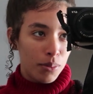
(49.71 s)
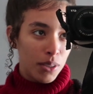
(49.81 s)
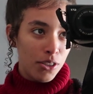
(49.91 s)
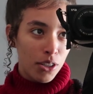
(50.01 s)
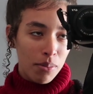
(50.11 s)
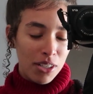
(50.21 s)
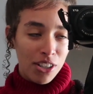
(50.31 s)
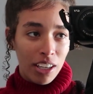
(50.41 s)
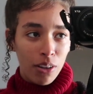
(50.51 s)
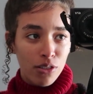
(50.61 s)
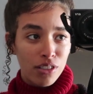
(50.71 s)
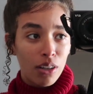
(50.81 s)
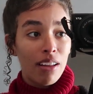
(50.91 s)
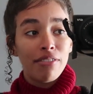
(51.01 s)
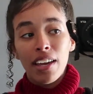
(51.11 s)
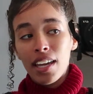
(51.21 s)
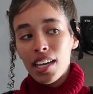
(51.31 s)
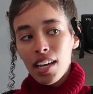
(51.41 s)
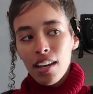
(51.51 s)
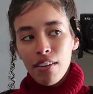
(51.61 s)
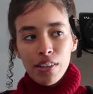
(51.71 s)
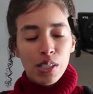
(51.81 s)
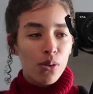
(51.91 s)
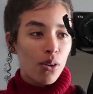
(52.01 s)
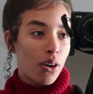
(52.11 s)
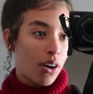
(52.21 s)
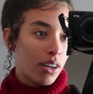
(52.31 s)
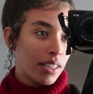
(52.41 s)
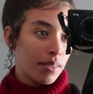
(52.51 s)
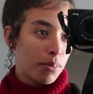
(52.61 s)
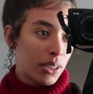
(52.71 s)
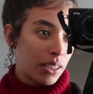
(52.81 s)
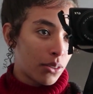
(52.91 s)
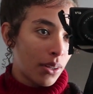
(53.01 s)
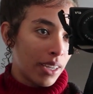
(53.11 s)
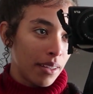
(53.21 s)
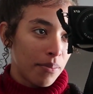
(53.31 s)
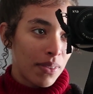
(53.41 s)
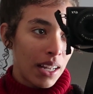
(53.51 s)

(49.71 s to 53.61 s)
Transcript: bonitinho, mas já que hoje não lavei, Fiz um coque, botei tudo aí.